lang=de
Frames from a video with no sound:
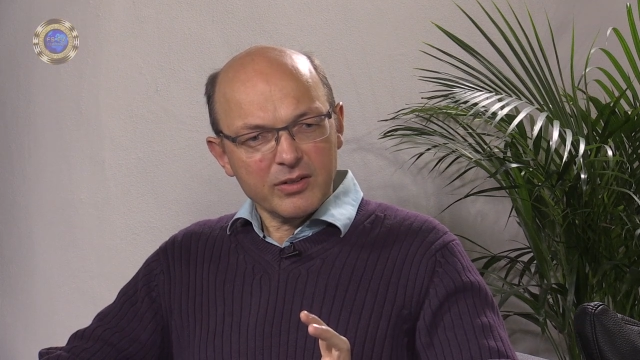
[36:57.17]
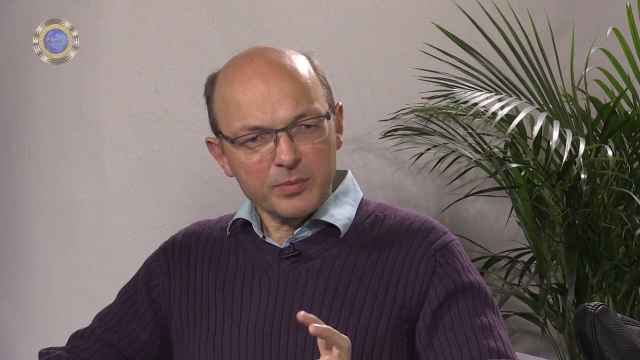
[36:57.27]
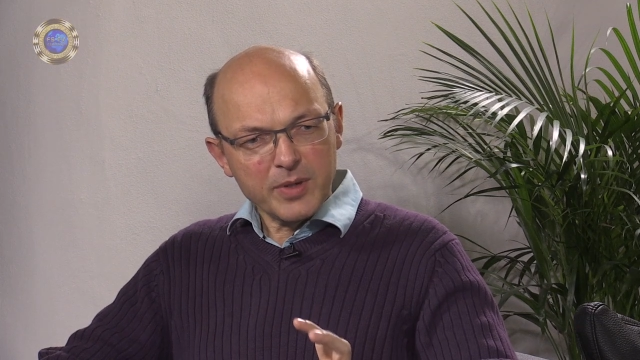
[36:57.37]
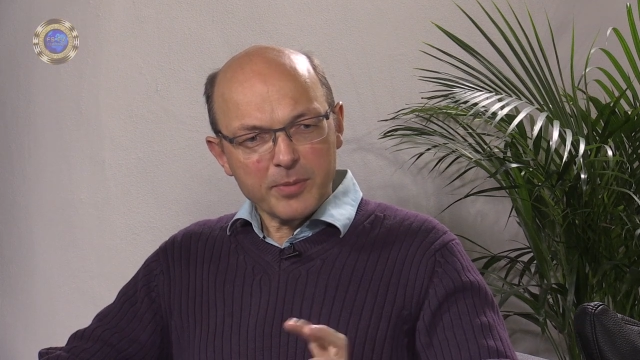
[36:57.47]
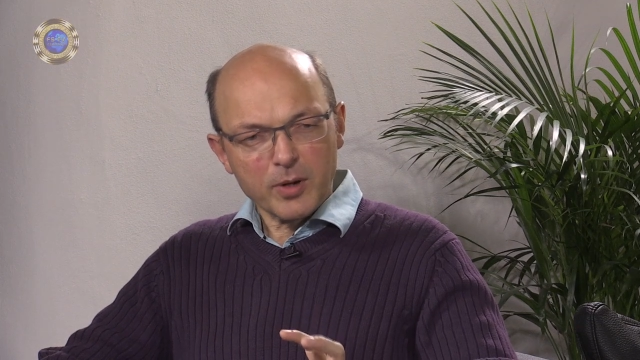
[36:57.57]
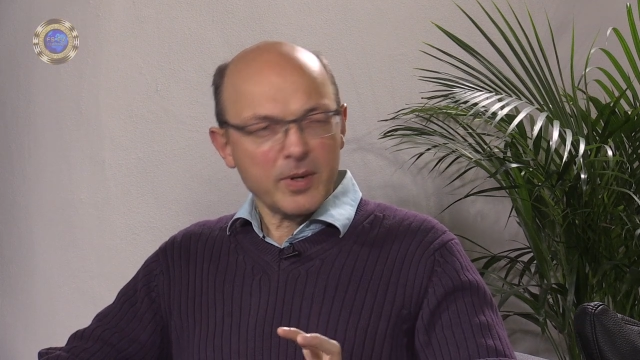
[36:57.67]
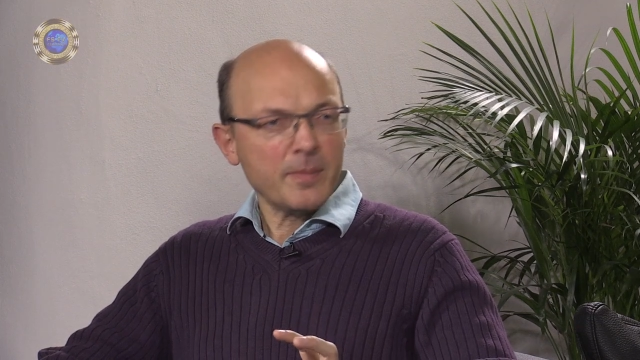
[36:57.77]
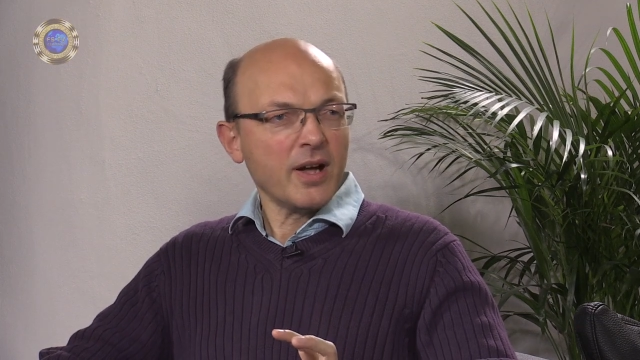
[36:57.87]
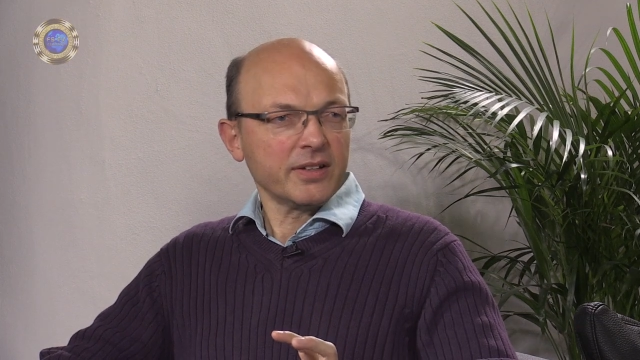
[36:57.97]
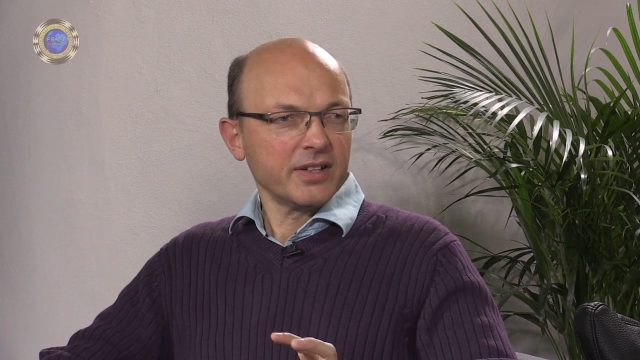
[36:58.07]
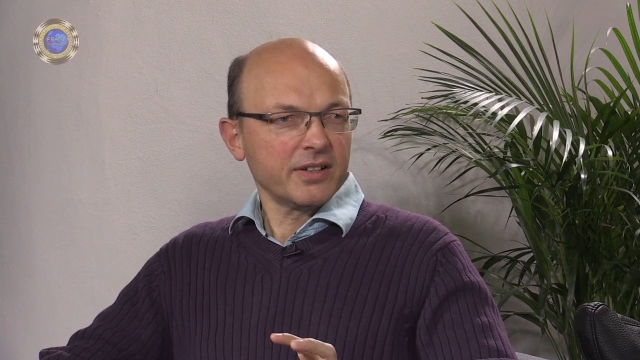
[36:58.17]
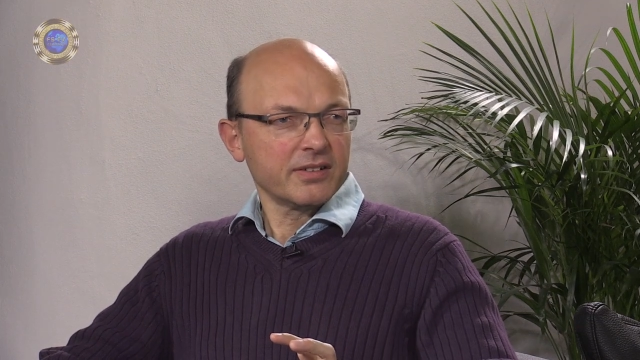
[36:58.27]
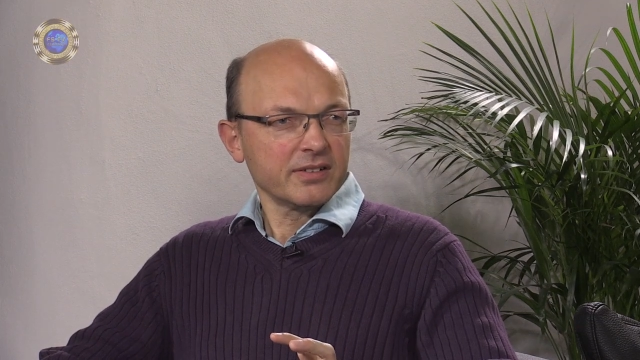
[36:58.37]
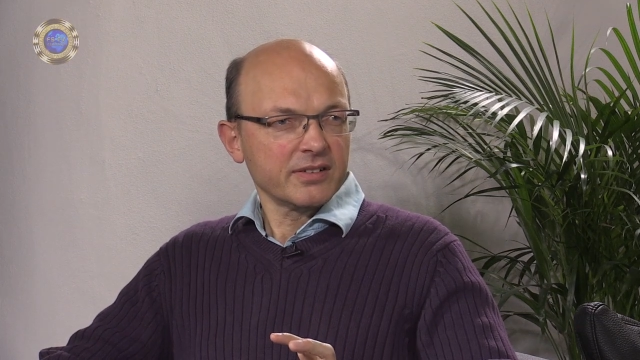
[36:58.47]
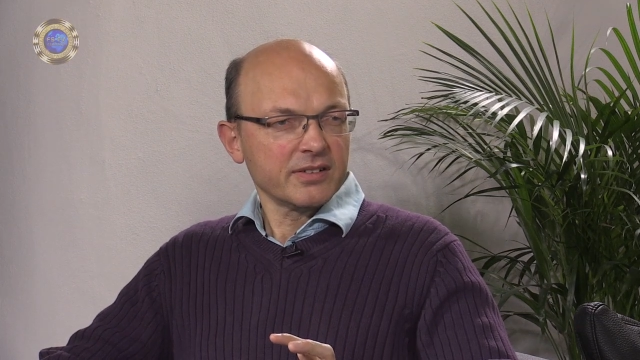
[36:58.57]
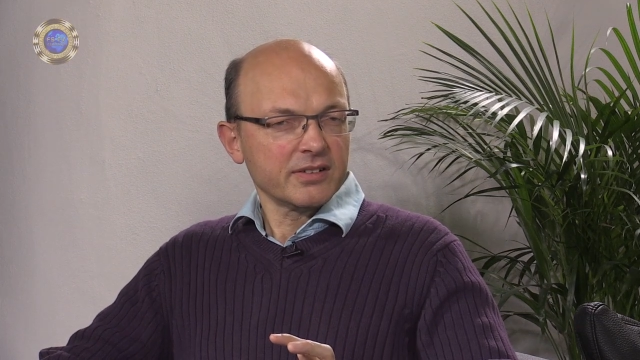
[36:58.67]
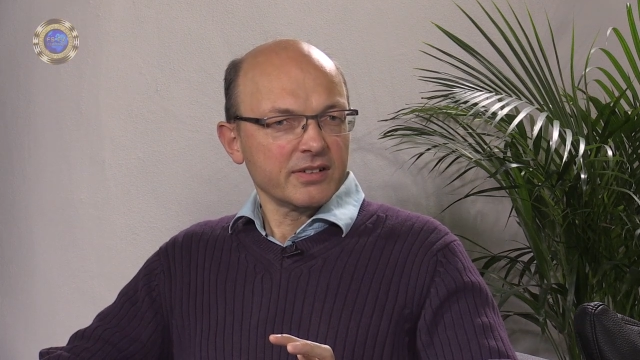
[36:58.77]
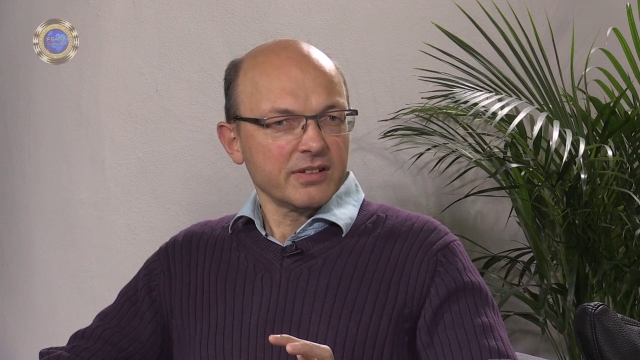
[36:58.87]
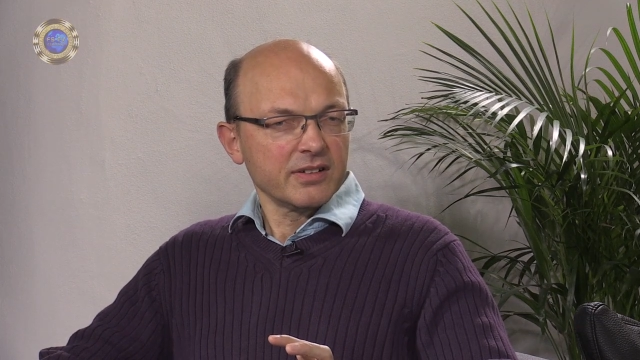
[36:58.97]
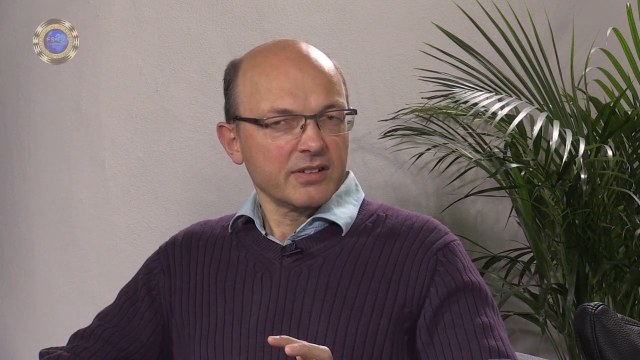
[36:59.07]
um die Problematik.
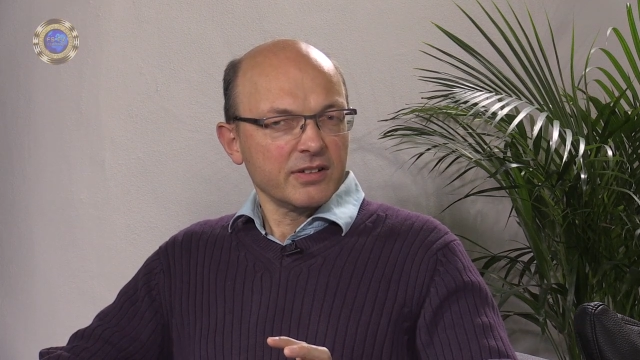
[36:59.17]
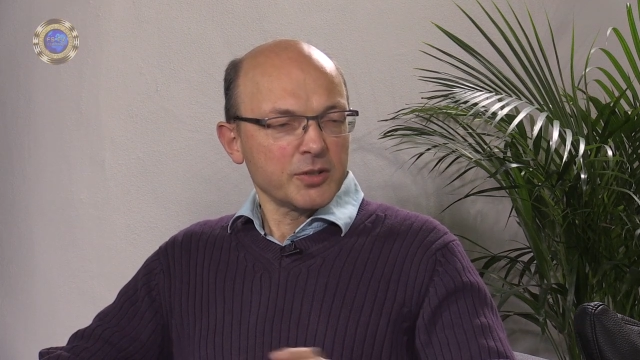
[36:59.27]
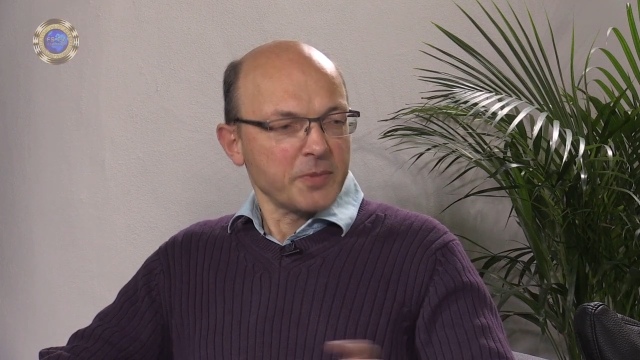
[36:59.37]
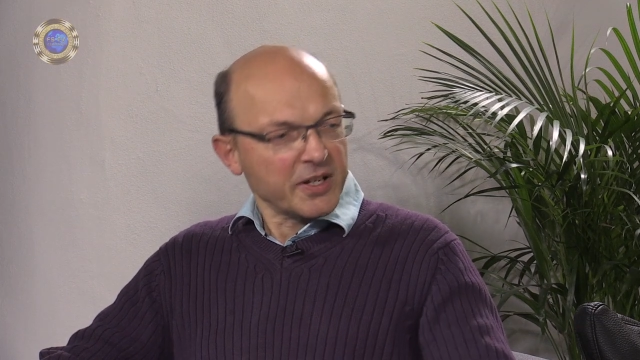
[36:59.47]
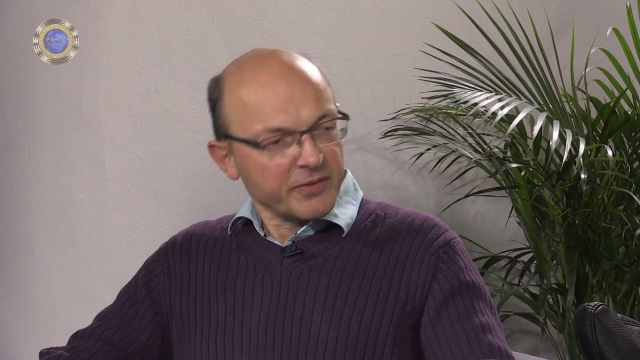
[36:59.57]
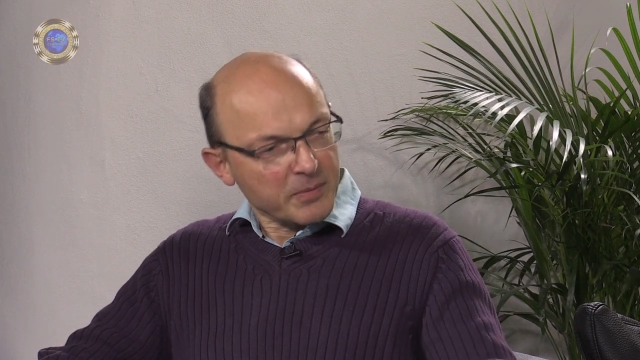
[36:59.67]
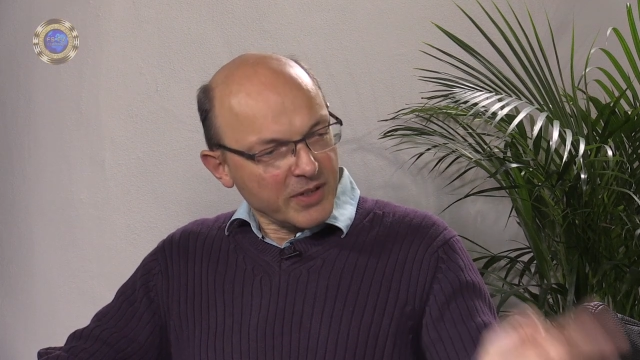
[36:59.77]
Spätestens, wenn man